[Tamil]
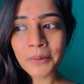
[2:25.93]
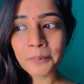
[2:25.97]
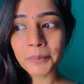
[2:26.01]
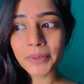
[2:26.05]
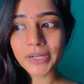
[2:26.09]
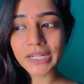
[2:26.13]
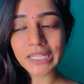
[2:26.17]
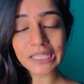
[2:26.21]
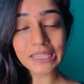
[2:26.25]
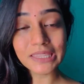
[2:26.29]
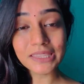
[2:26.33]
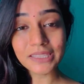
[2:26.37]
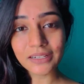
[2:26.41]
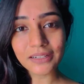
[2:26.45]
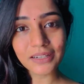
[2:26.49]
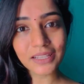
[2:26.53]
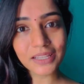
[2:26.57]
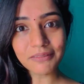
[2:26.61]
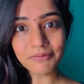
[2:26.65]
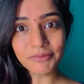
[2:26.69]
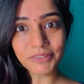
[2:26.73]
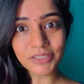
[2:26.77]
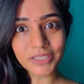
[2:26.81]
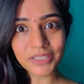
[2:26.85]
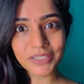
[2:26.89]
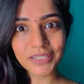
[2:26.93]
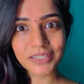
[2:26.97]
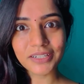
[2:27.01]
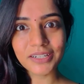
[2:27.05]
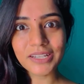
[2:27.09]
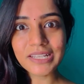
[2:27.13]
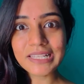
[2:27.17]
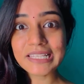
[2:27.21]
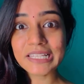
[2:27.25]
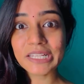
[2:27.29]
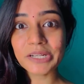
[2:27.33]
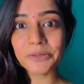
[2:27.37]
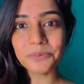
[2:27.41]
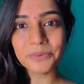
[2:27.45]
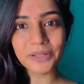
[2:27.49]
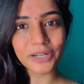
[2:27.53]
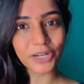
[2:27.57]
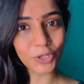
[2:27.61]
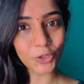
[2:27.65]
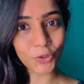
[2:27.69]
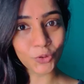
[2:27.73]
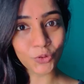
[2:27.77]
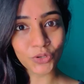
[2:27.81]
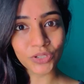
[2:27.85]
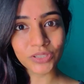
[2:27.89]
பட் இந்த டைம் வந்துட்டு என்னென்னா
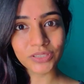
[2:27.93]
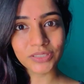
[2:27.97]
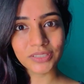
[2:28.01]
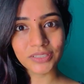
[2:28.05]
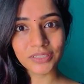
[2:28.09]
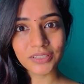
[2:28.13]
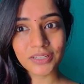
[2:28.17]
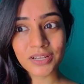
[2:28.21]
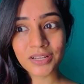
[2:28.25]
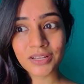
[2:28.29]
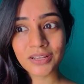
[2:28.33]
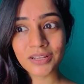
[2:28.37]
ஸ்கிரிப்டெல்லாம் கொடுத்து